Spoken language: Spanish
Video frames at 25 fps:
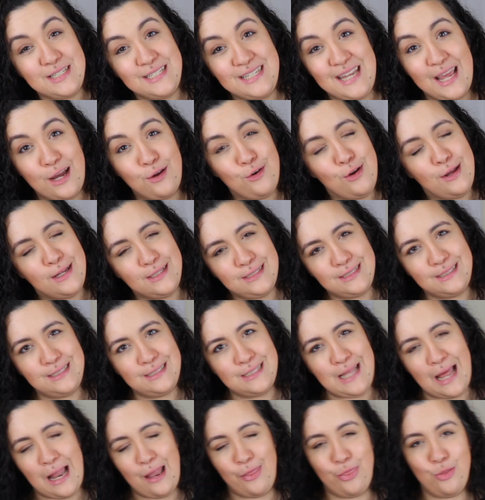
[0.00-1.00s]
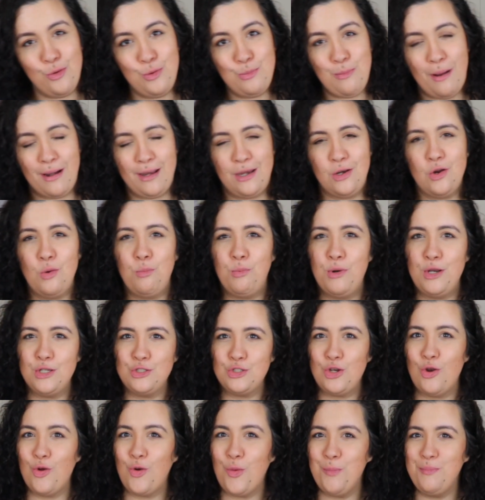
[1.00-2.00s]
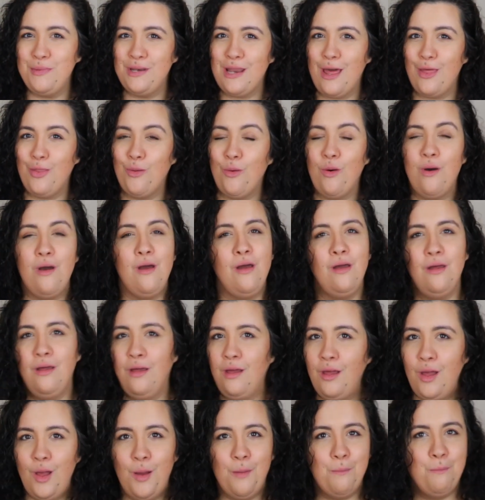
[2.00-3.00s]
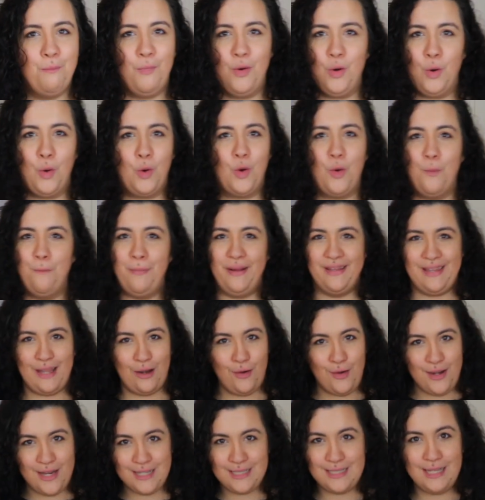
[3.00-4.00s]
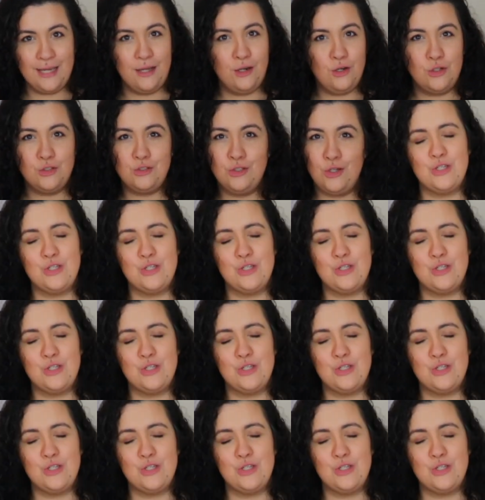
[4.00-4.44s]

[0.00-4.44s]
es negro, es azul marino, por eso lo he combinado bueno, con pantalones negros,